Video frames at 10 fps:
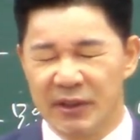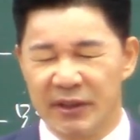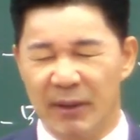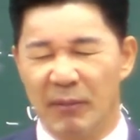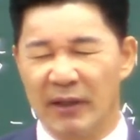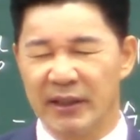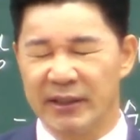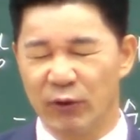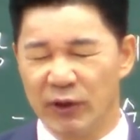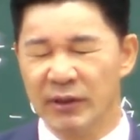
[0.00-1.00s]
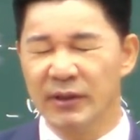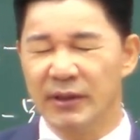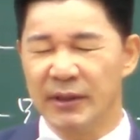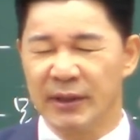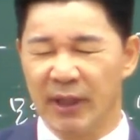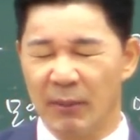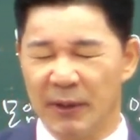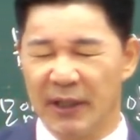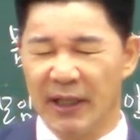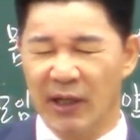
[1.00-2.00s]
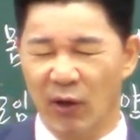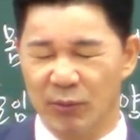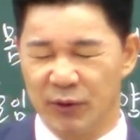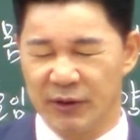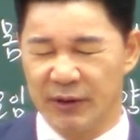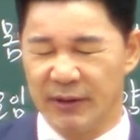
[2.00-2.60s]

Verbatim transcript: 시대 망대 세우는 응답이 깨하옵소서.